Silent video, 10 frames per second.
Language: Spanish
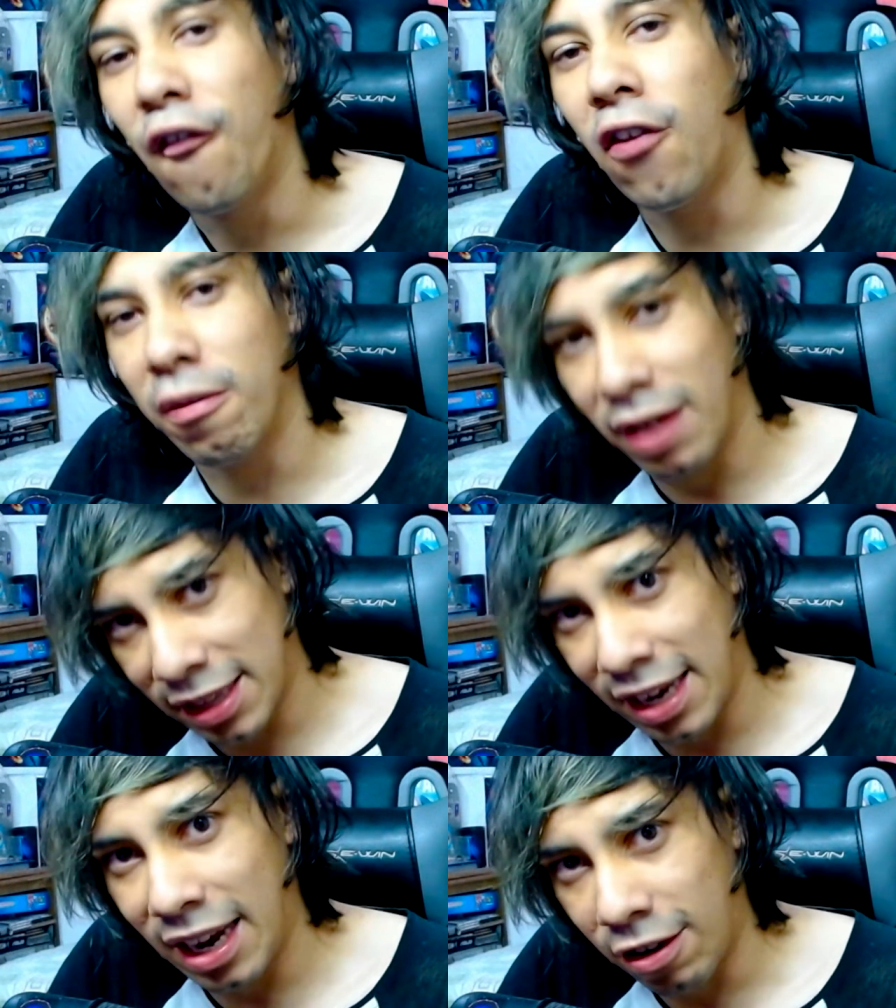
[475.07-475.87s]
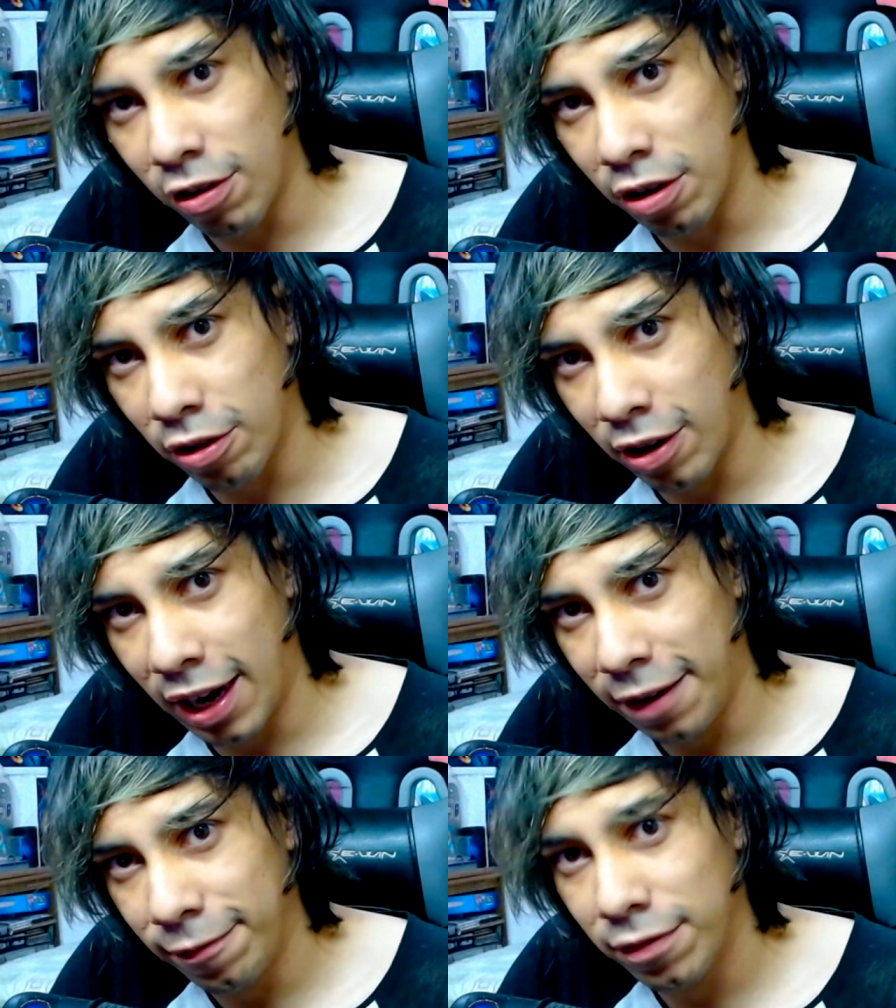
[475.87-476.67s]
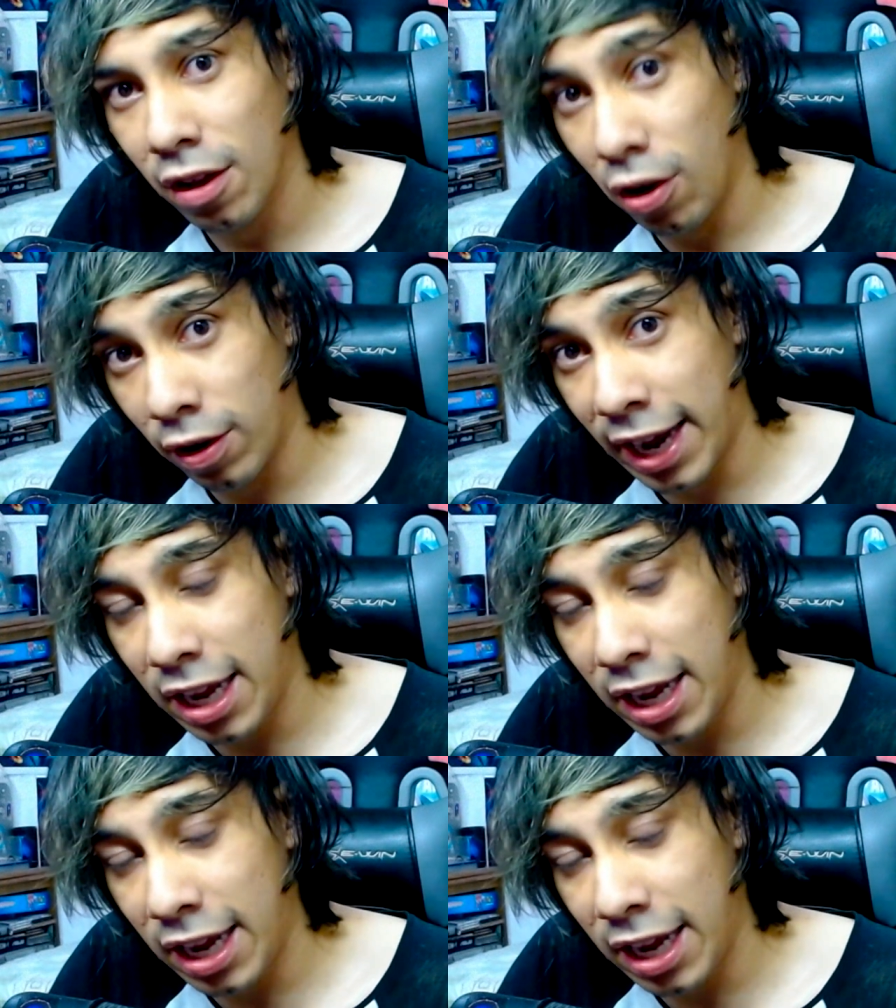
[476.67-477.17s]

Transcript: Formateen la consola. ¿ok?